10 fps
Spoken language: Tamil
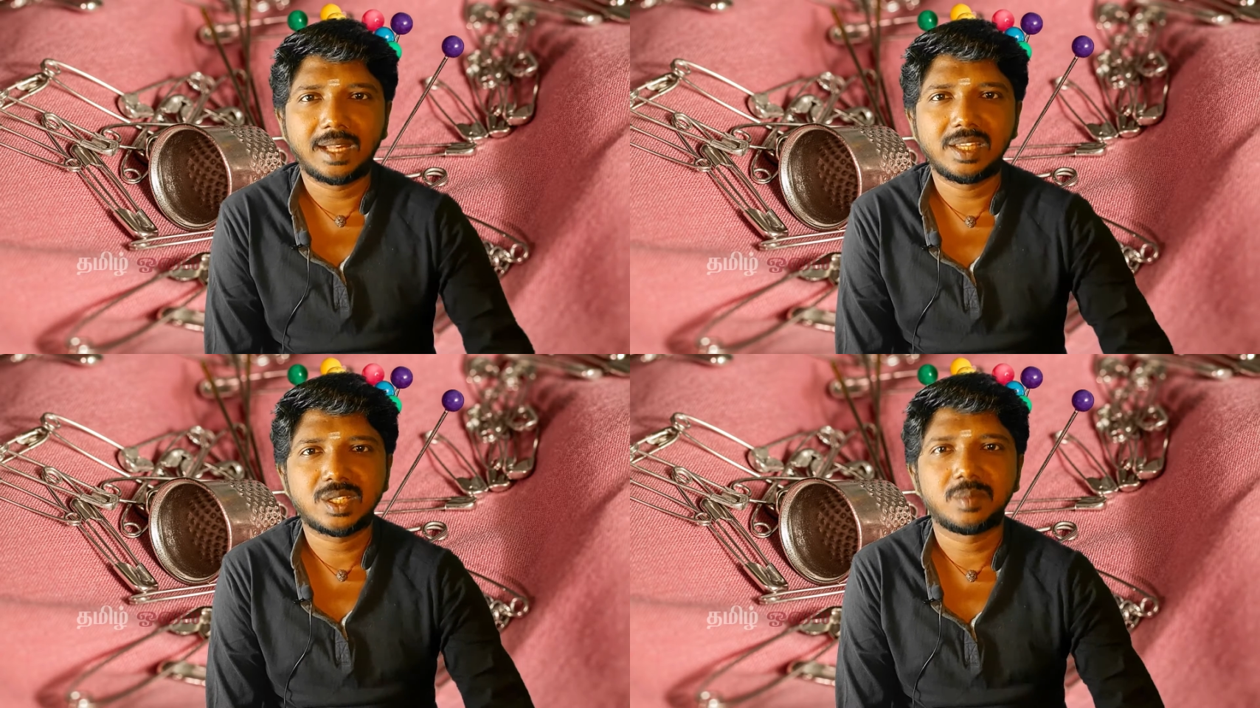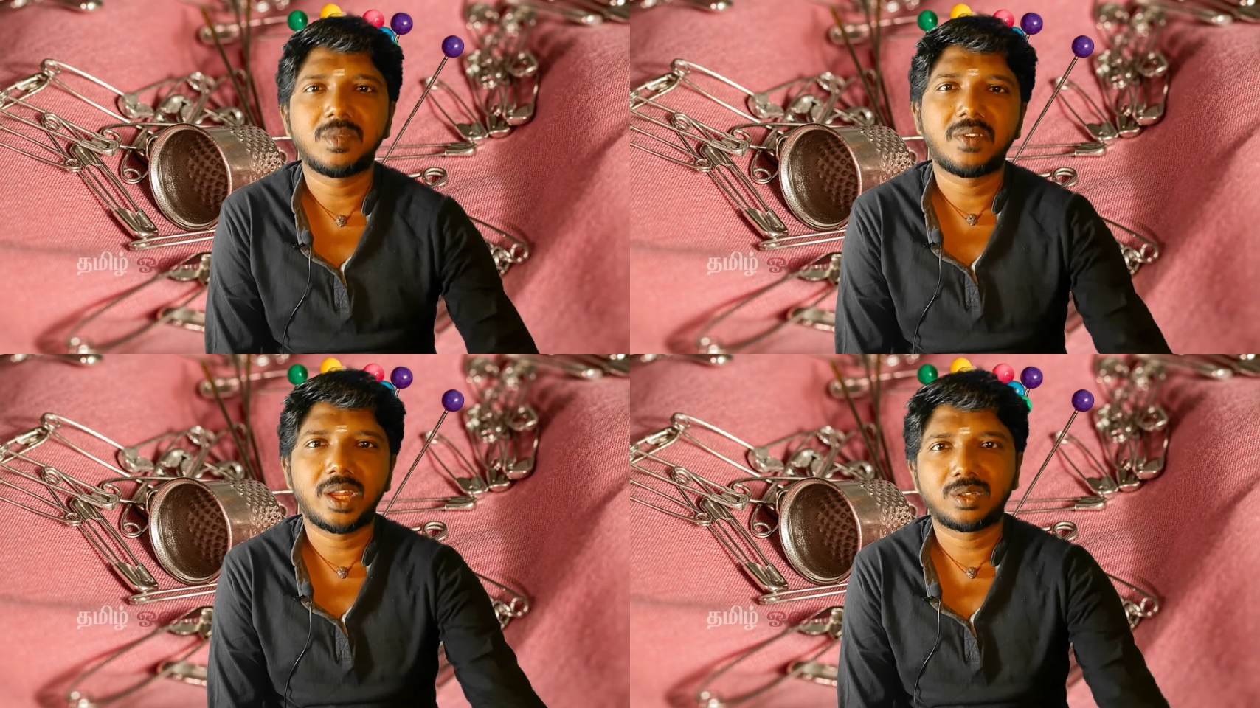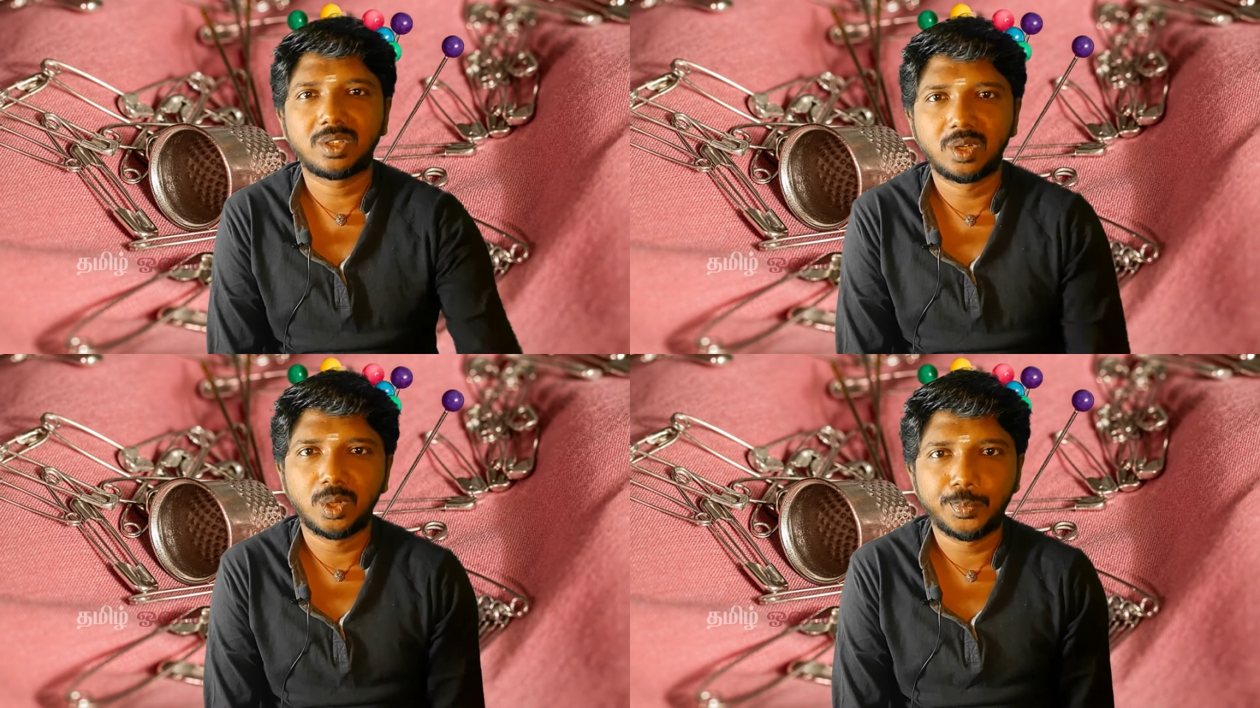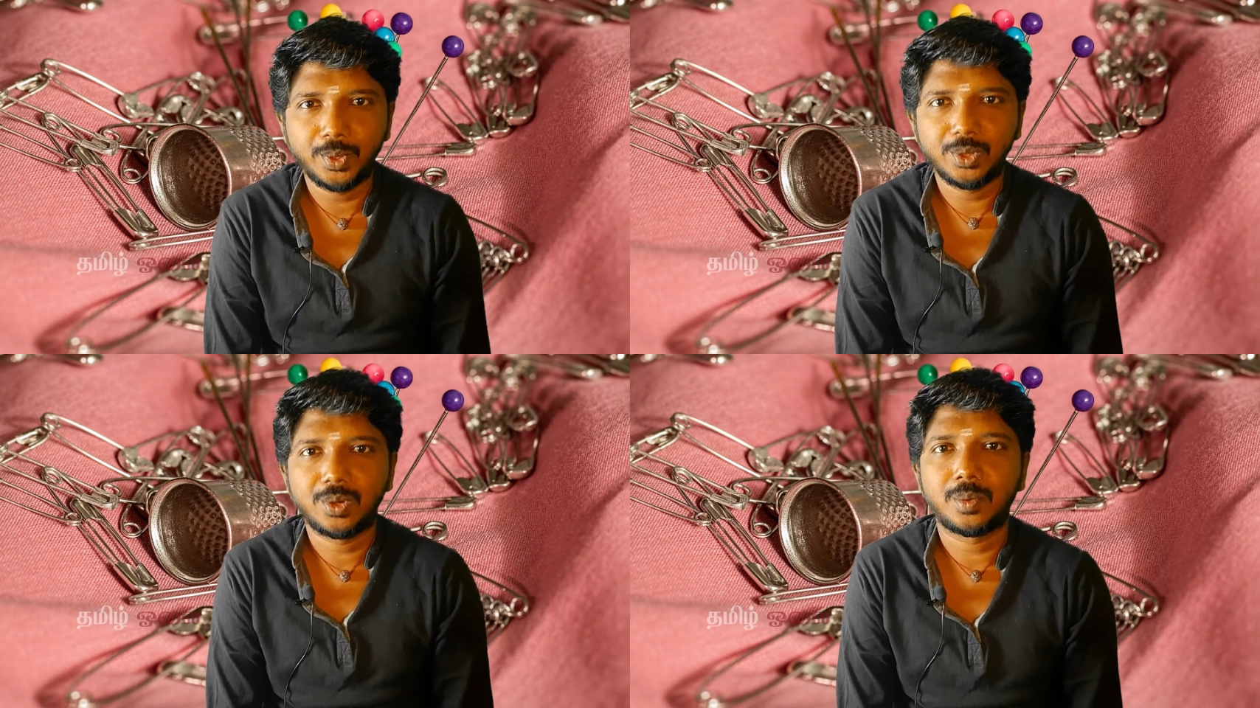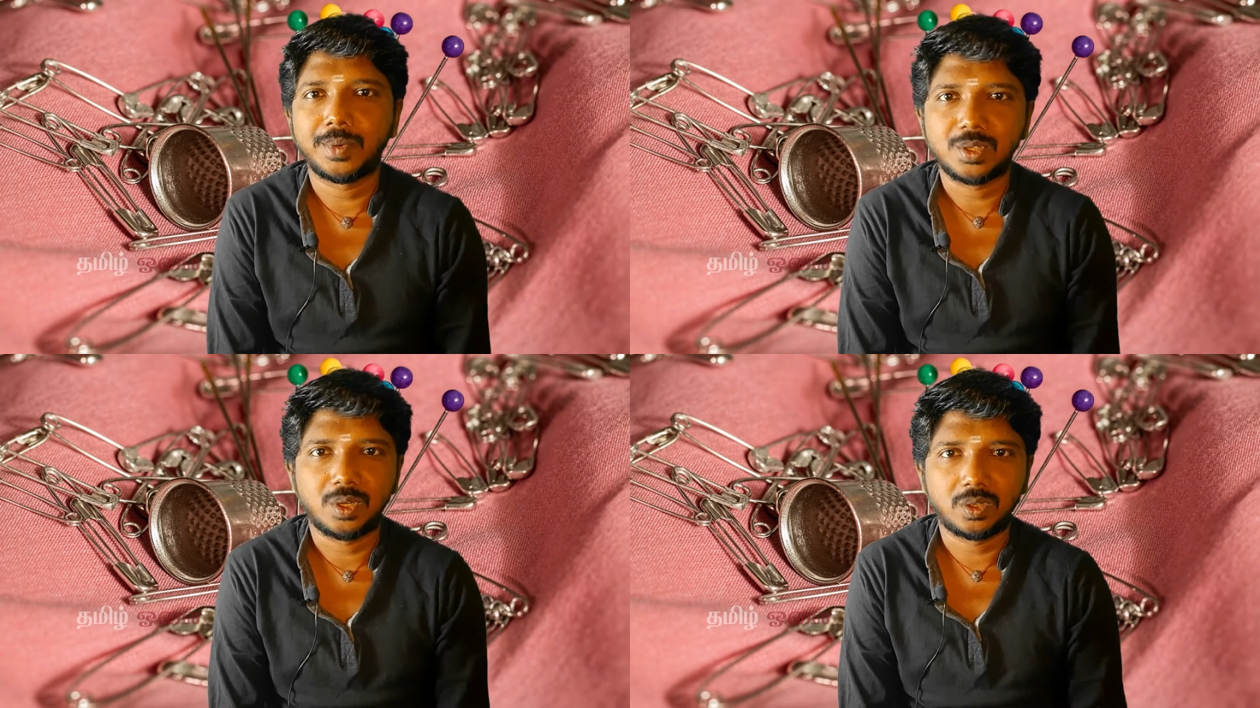அதிர்ஷ்டம் வேற ஒருத்தவங்களுக்கு போயிடும்
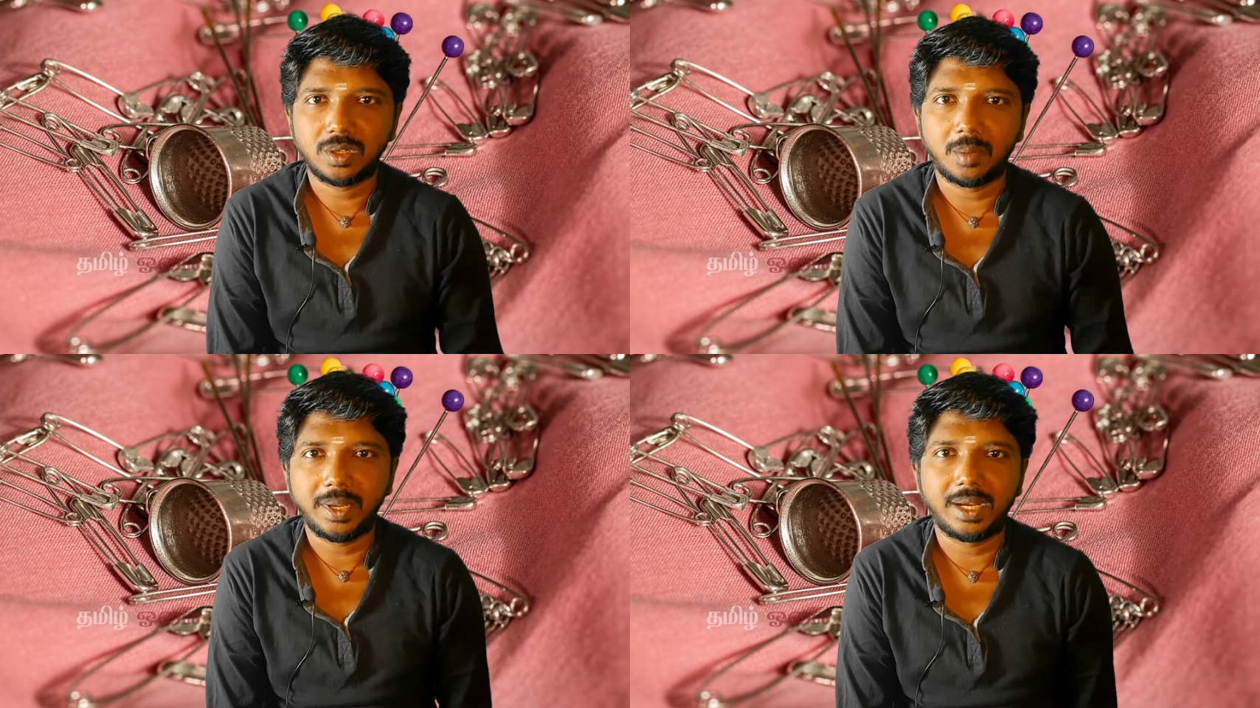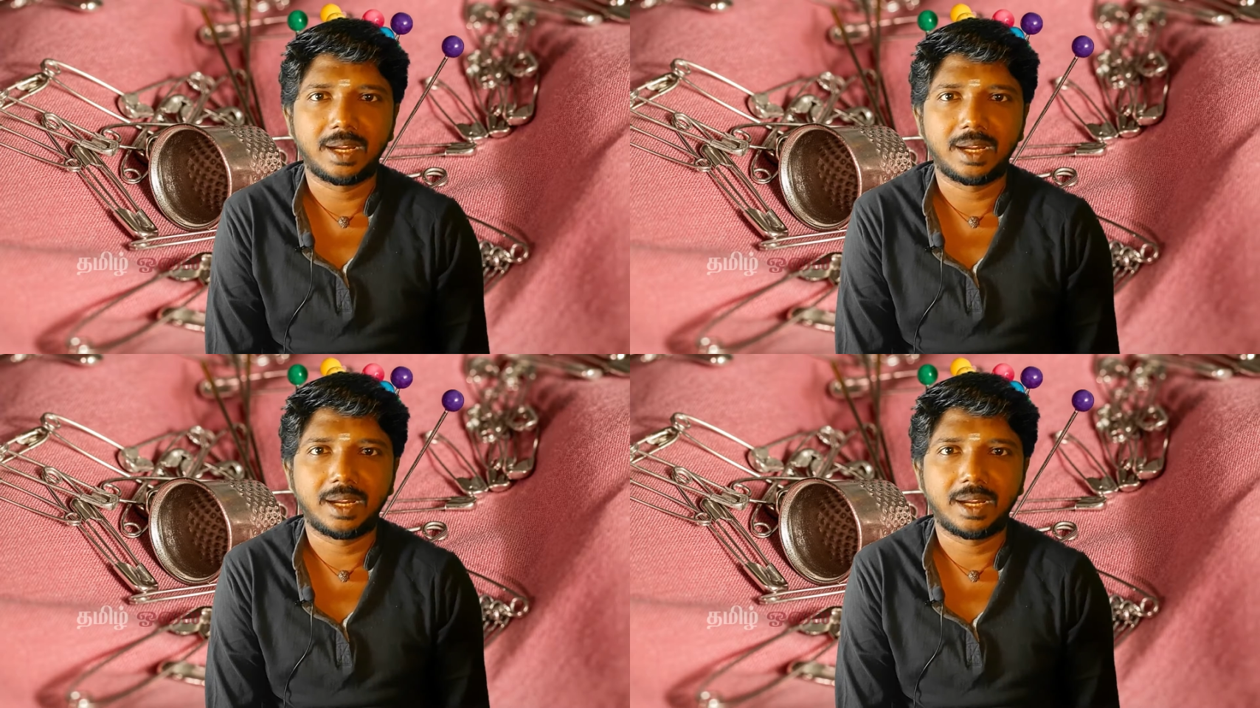அப்படின்னு சொல்லிட்டு நம்பிட்டு